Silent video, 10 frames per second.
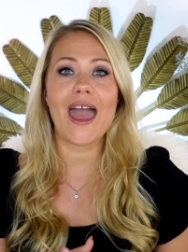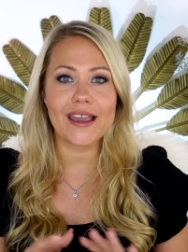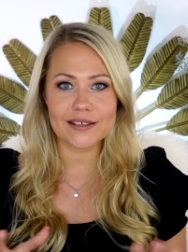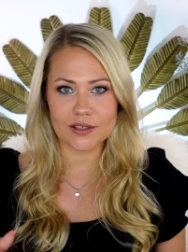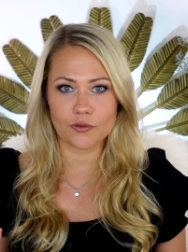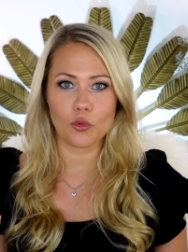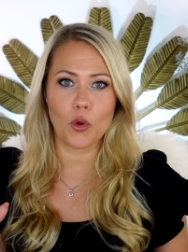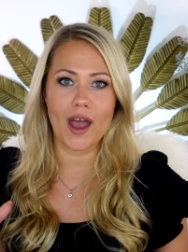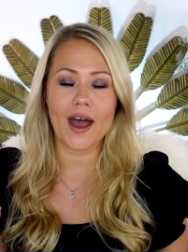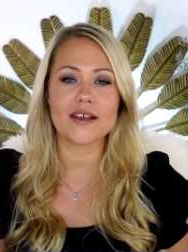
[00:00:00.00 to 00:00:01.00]
Active
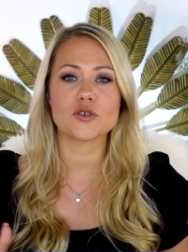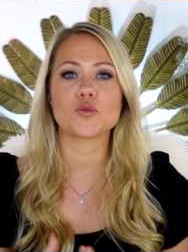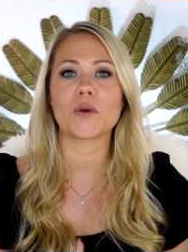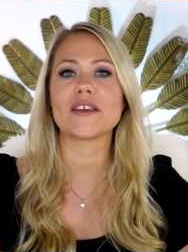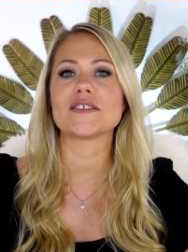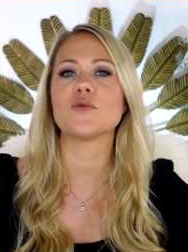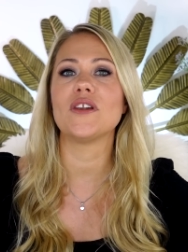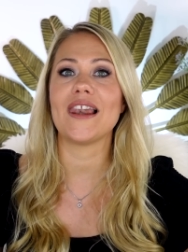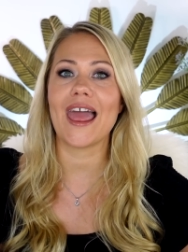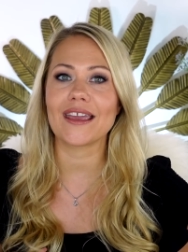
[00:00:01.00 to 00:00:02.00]
Wear, also sprich zu
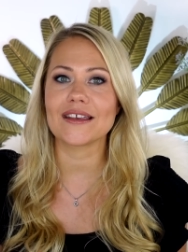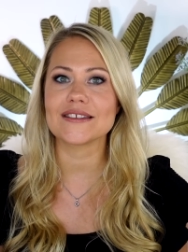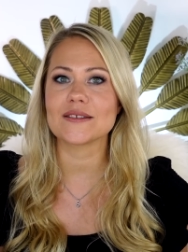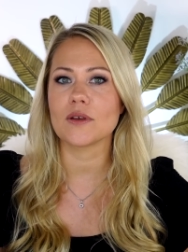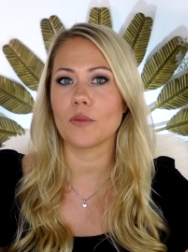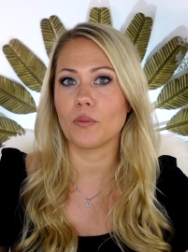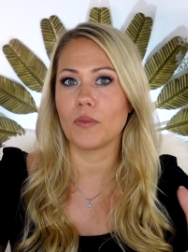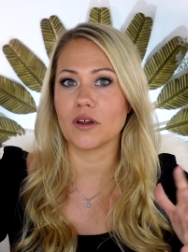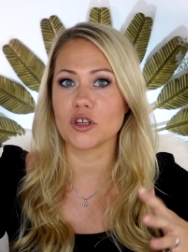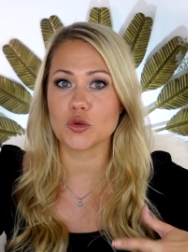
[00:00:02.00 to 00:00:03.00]
Leggings,
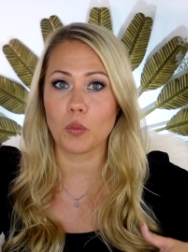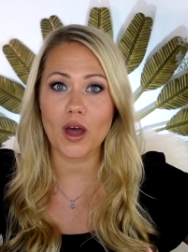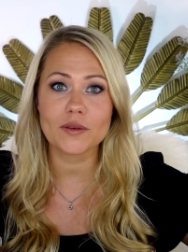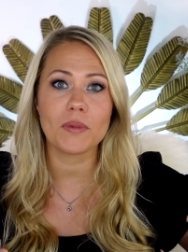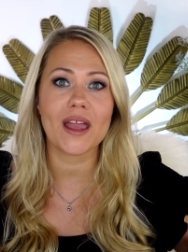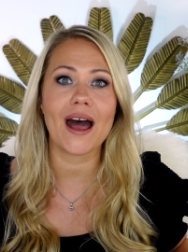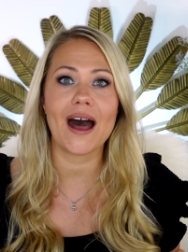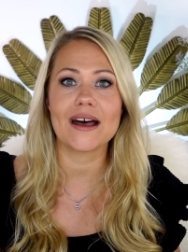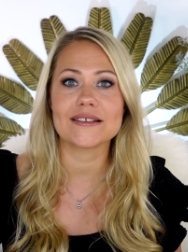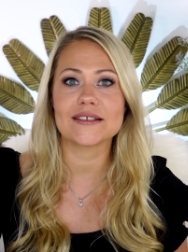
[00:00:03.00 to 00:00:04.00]
äh,
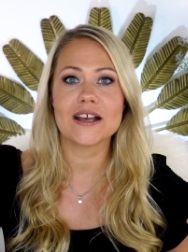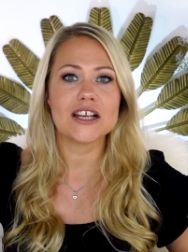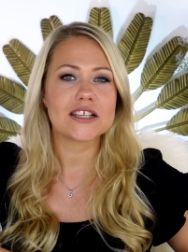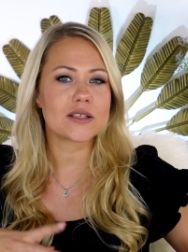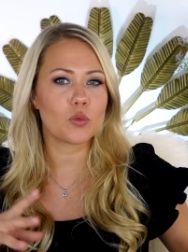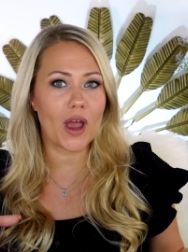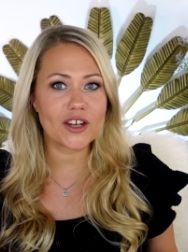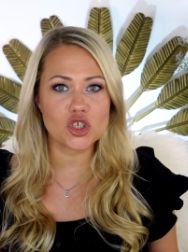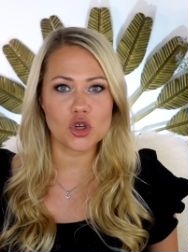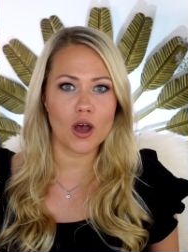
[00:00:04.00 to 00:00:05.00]
Sport-BHs,
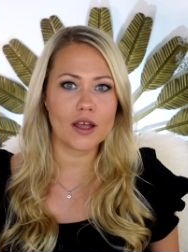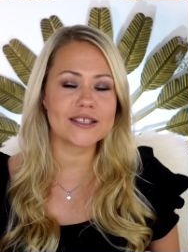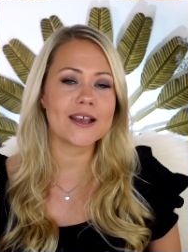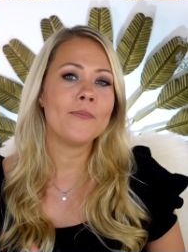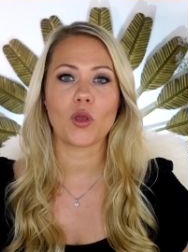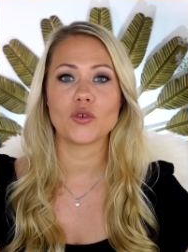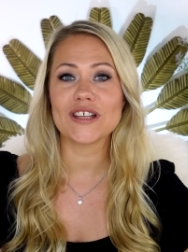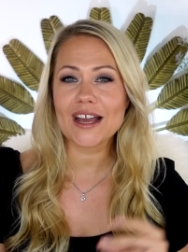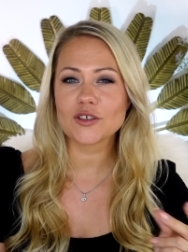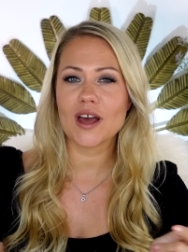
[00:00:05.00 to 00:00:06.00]
Sweatshirts.
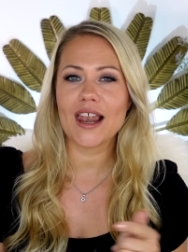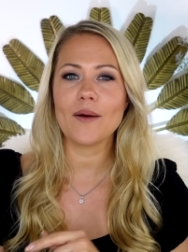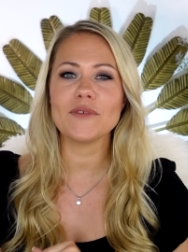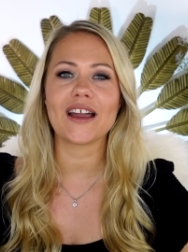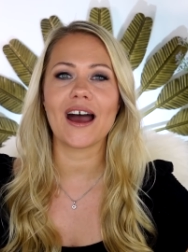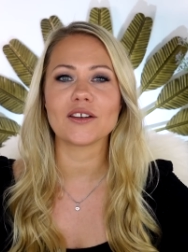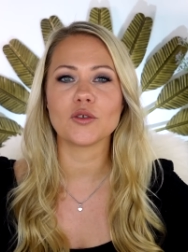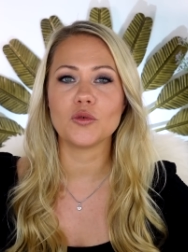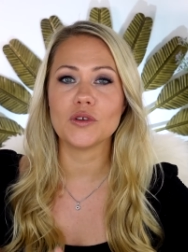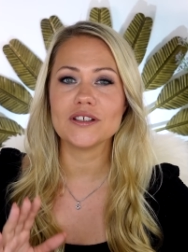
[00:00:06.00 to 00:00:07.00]
Und aktuell haben die gerade einen
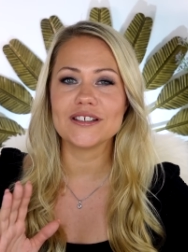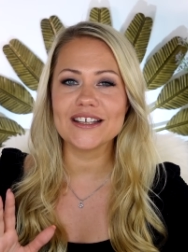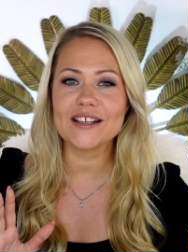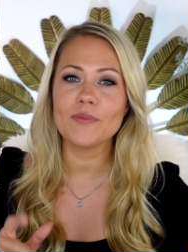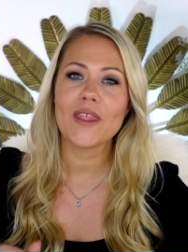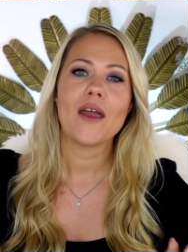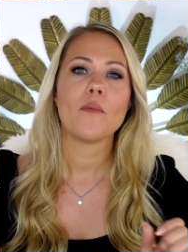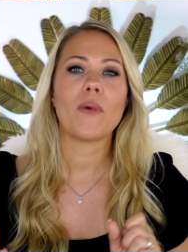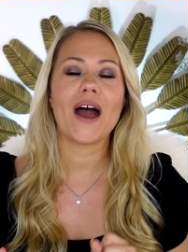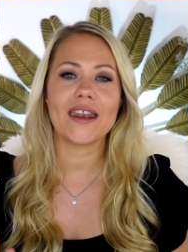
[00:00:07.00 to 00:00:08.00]
coolen Deal.
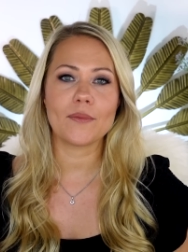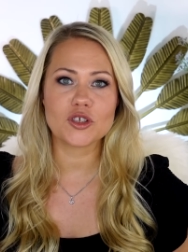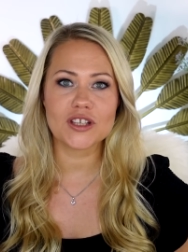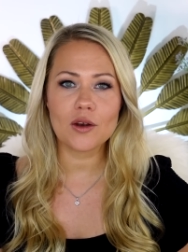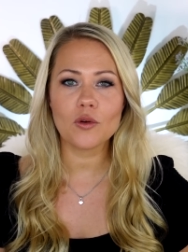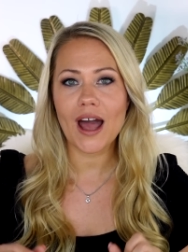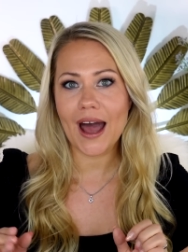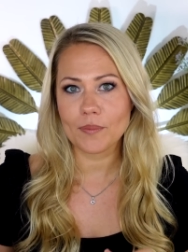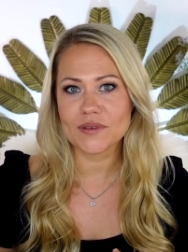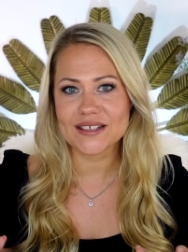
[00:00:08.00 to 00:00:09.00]
Bei einer Bestellung
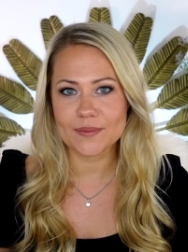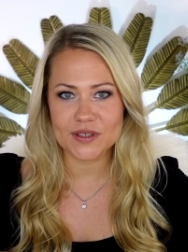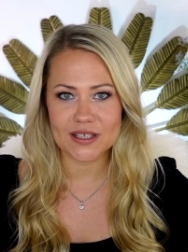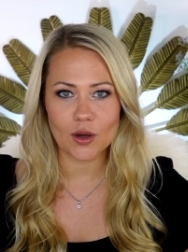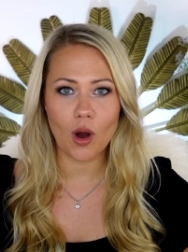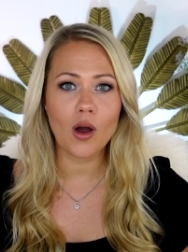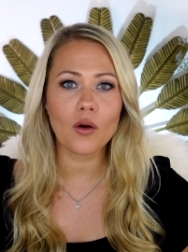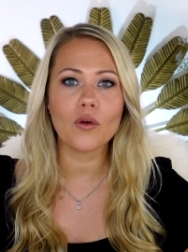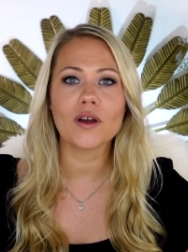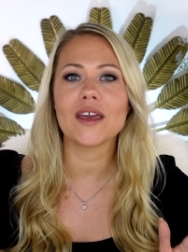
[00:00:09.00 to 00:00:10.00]
ab 70
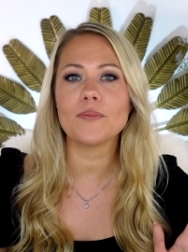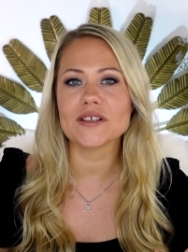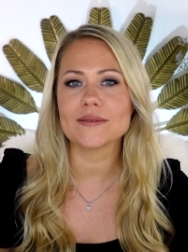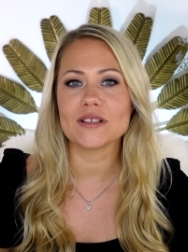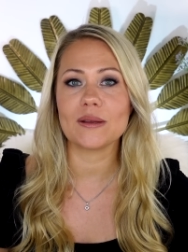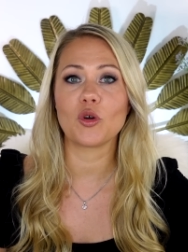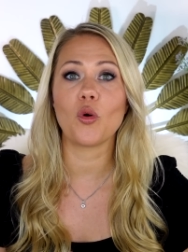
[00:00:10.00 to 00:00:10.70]
Euro gibt es mit dem